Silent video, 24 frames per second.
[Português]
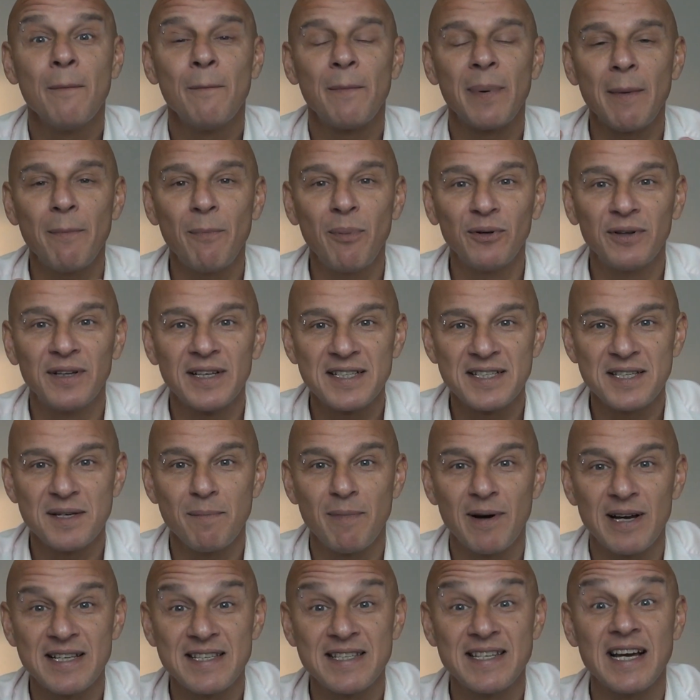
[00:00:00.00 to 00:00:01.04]
para poder se
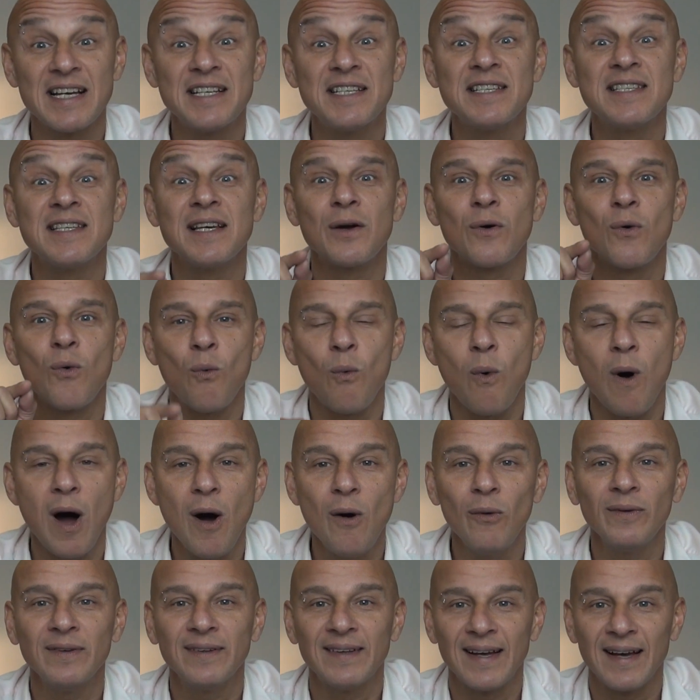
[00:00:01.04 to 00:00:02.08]
basear e dizer
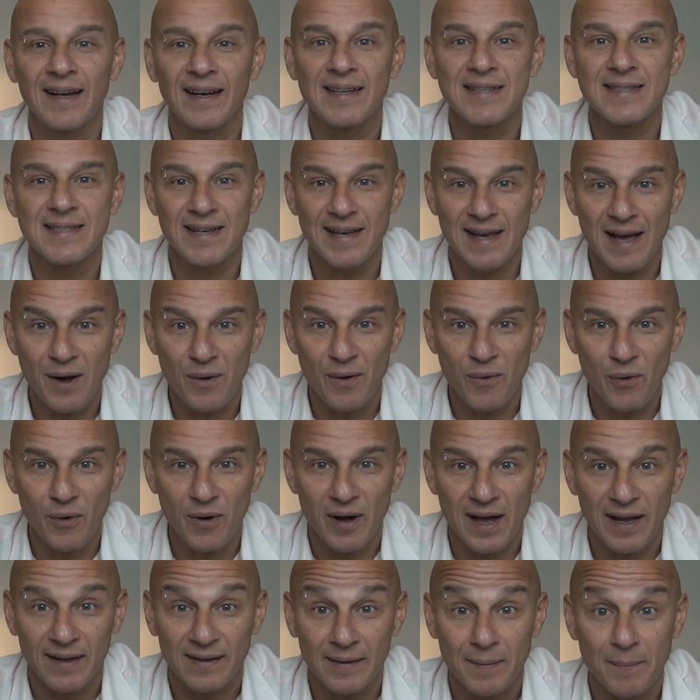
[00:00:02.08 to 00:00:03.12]
qual delas é a
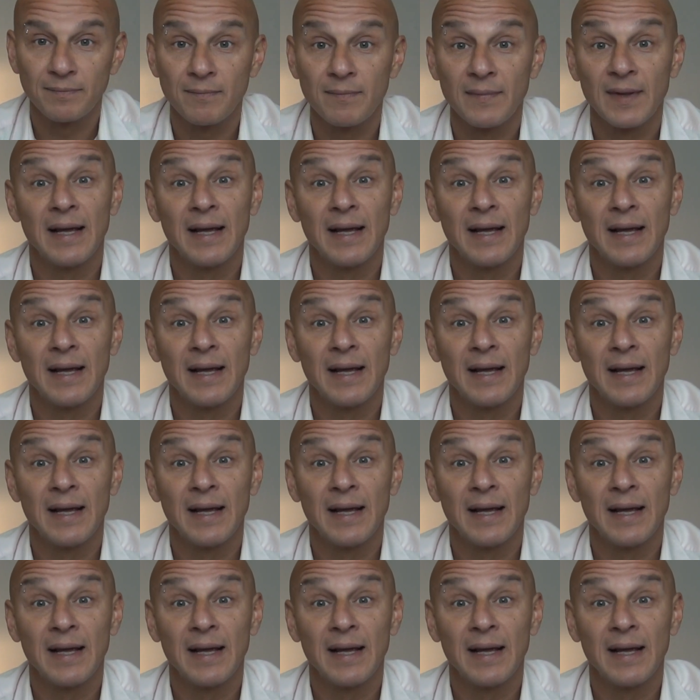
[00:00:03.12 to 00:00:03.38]
correta.